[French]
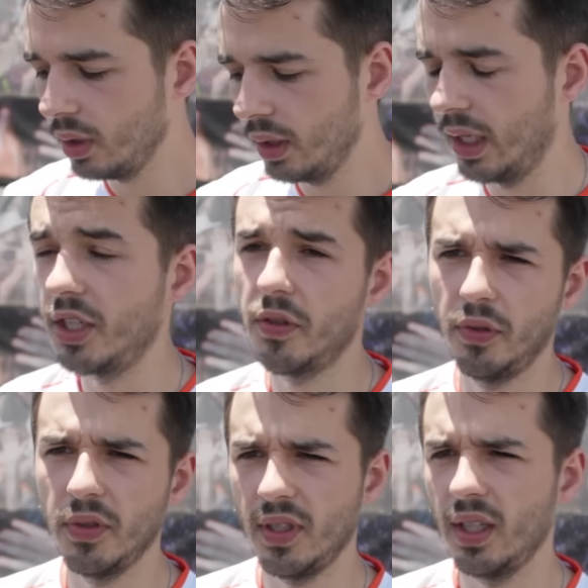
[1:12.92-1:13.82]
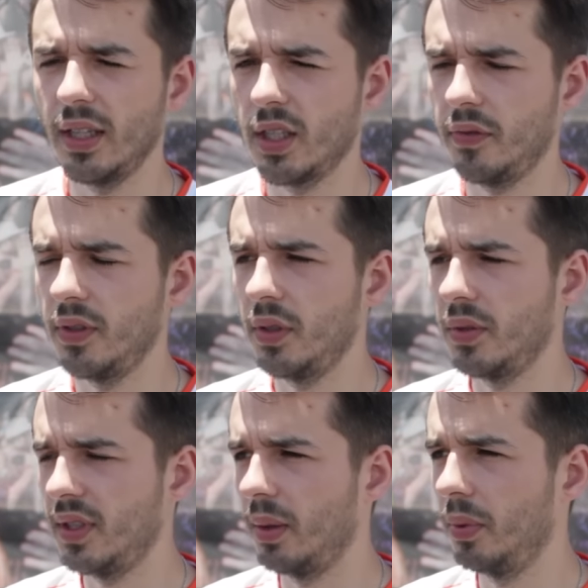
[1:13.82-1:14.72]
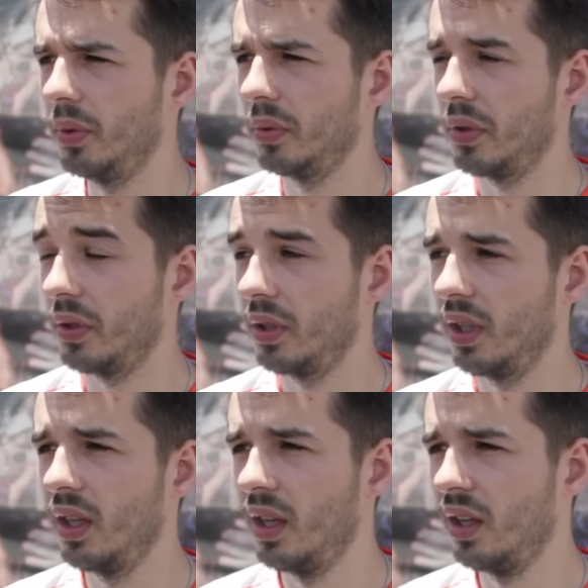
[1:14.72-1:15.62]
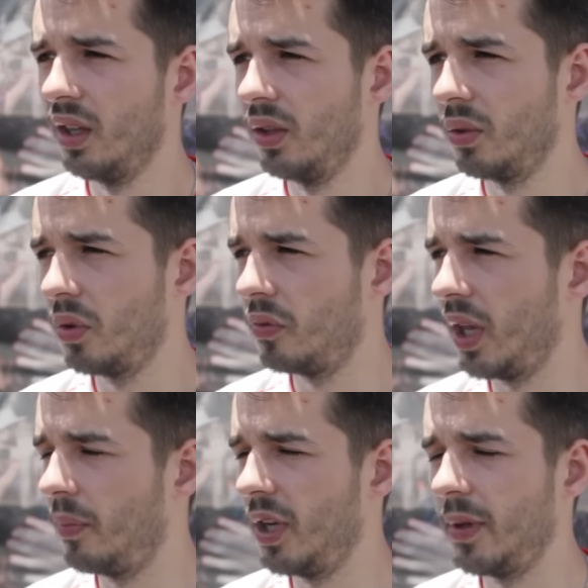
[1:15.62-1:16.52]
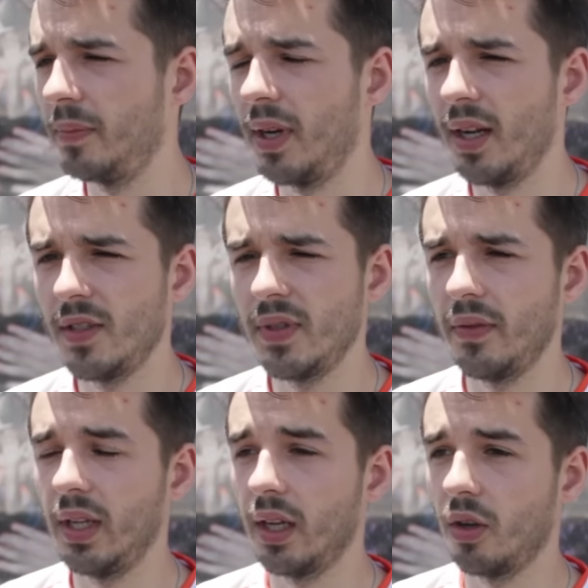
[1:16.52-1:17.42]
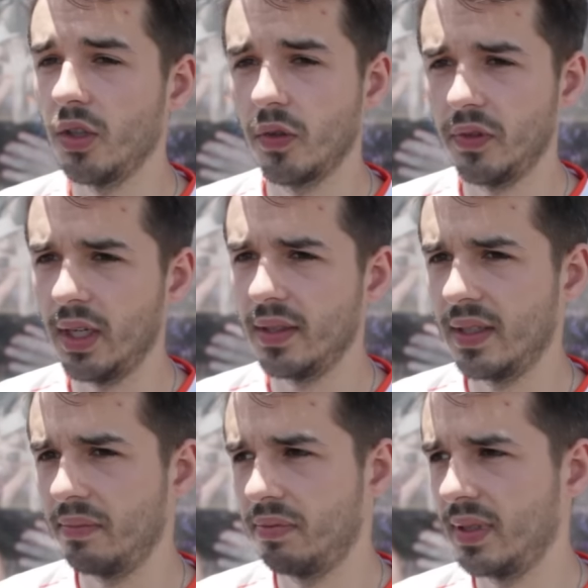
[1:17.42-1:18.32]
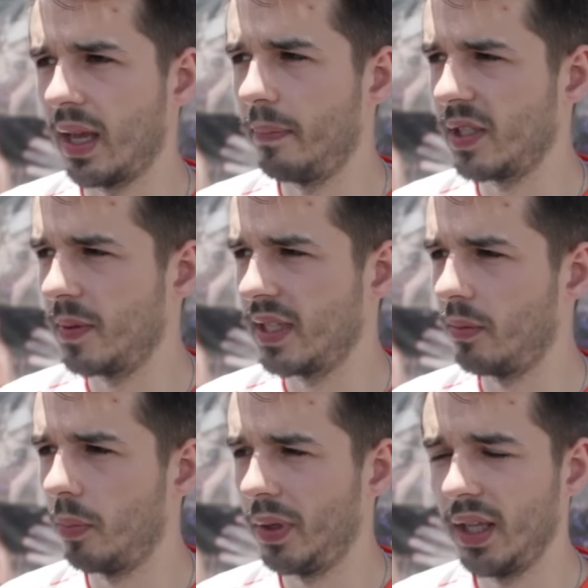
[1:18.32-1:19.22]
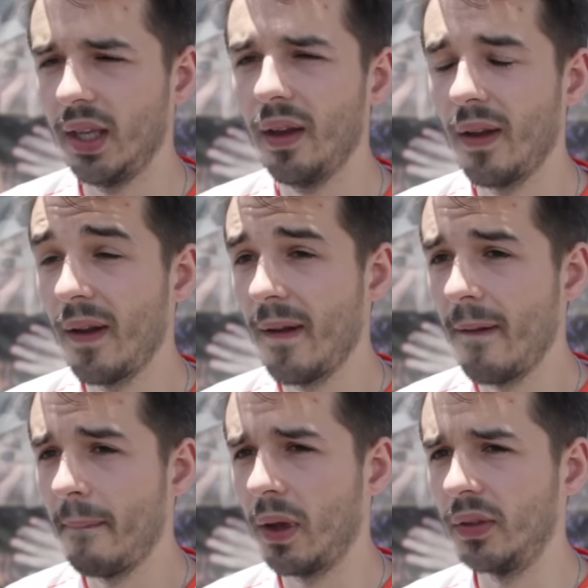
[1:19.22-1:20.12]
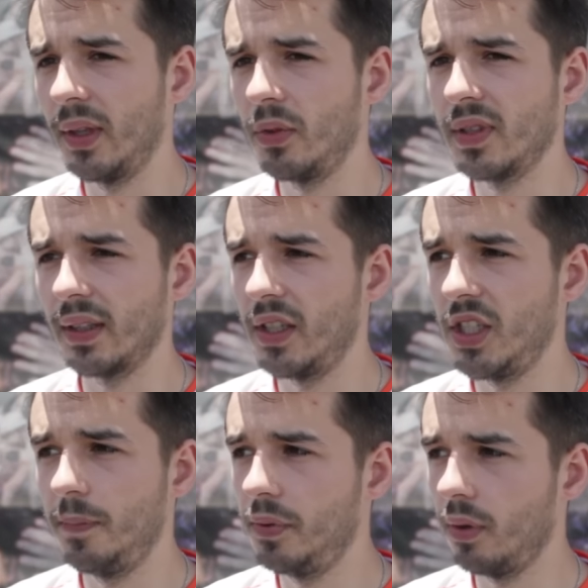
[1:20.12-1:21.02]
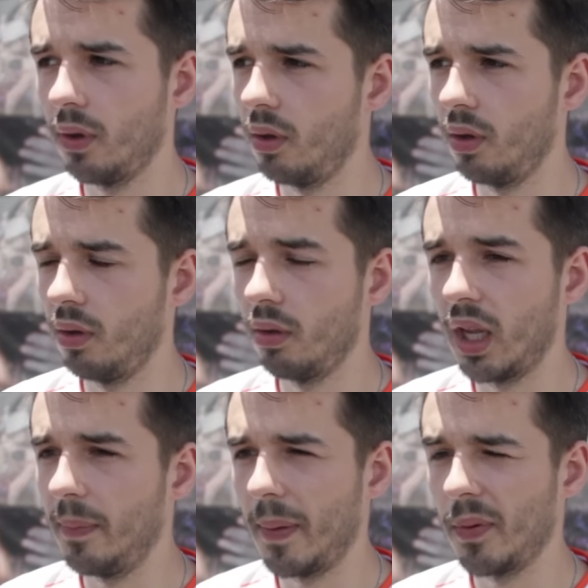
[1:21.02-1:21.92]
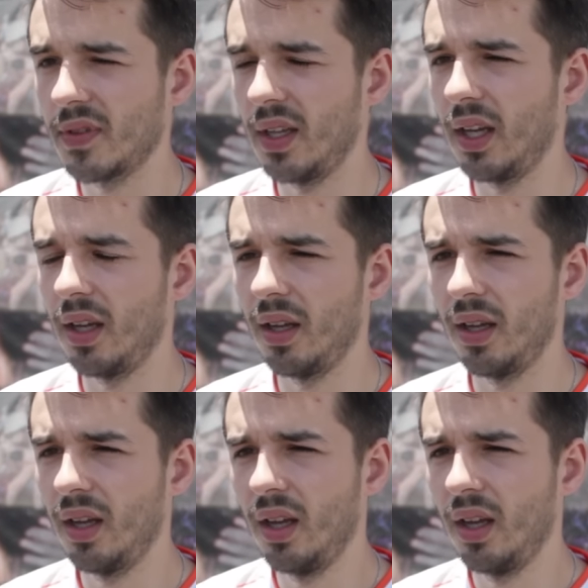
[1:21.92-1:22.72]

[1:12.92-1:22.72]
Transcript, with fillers: Il y a la Gfinity aussi, un peu, donc, donc on voulait un peu les mettre mal à l'aise vis-à-vis de la crosse, au final ça n'a pas spécialement payé. Après en termes de stratégie pure, non on n'avait pas pensé à,